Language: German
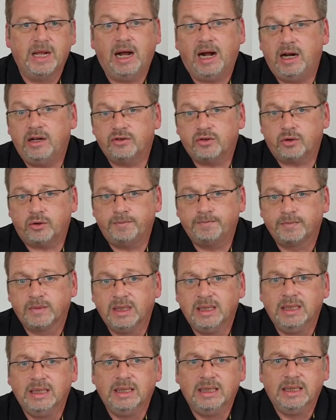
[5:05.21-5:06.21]
Also,
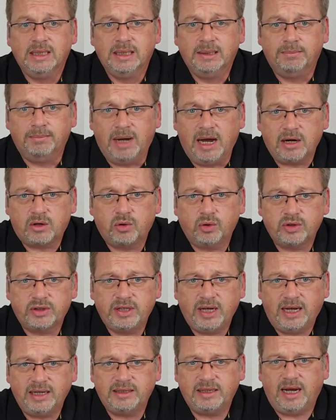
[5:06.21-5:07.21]

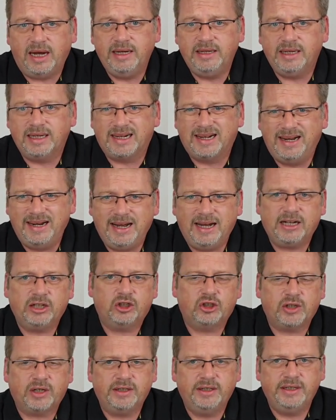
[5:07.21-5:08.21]
Markus hat eine klare
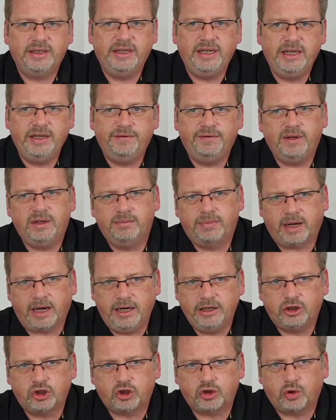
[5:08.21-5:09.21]
Strategie, will
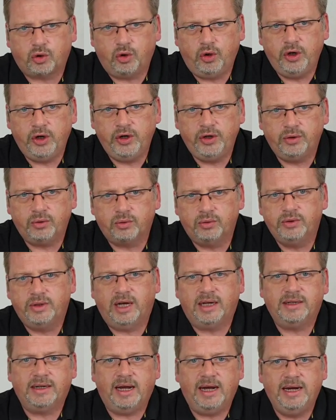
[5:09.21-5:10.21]
breit streuen
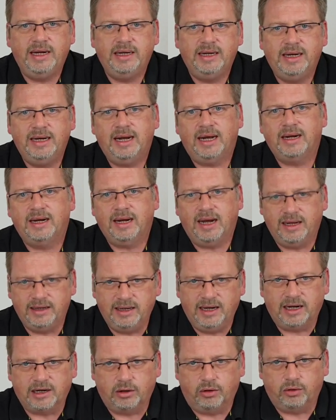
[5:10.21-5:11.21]
und hat einen langen
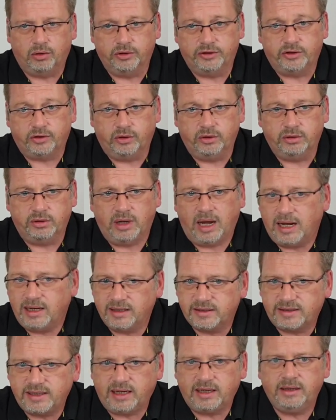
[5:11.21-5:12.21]
Anlagehorizont.
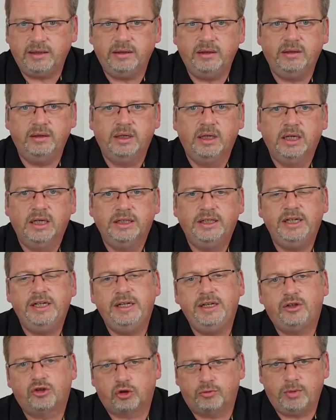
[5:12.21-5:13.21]
Alles Sachen,
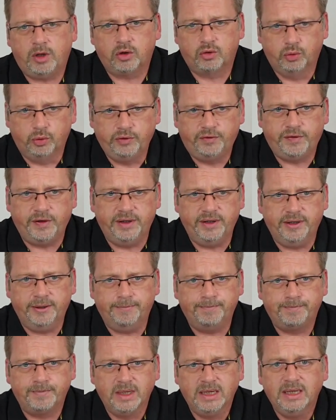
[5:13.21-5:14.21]
die ich schon mal gut
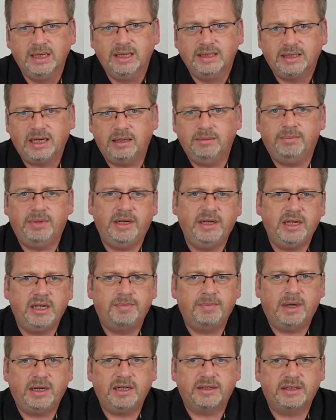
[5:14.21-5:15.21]
finde. Dann blende
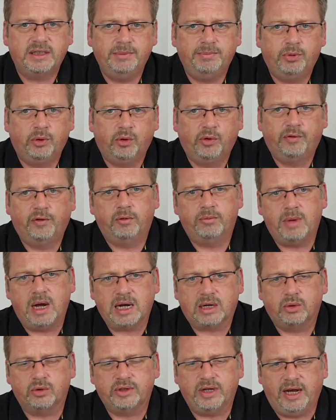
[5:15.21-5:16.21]
ich mal das Depot von
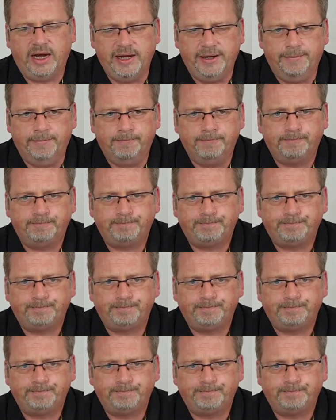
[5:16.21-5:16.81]
Markus ein.